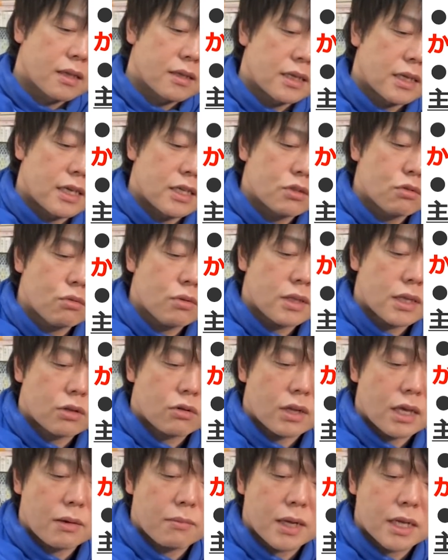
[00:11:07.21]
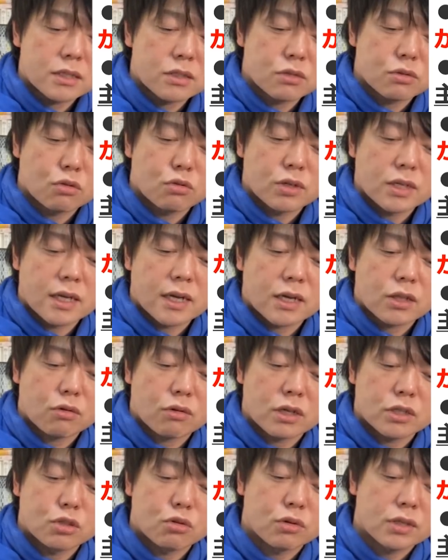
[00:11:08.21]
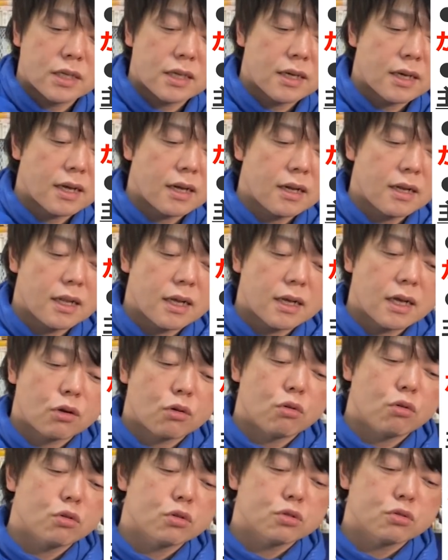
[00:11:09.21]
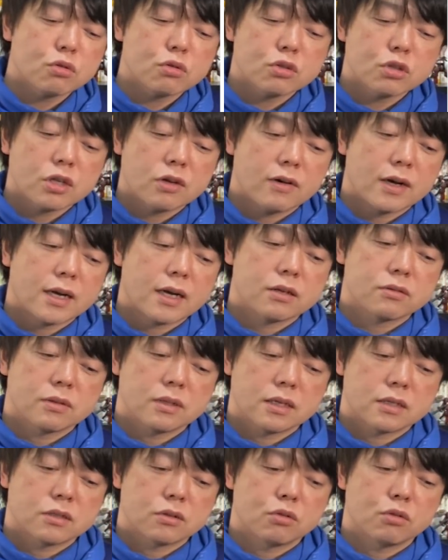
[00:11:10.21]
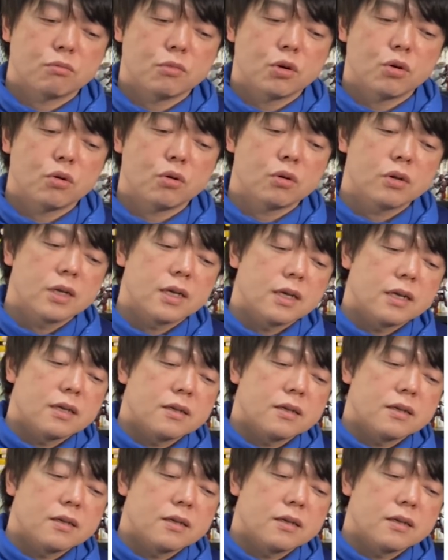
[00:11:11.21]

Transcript: で、既存店のね、マスクの売り上げとか除菌関連が好調というのはわかるんですけども、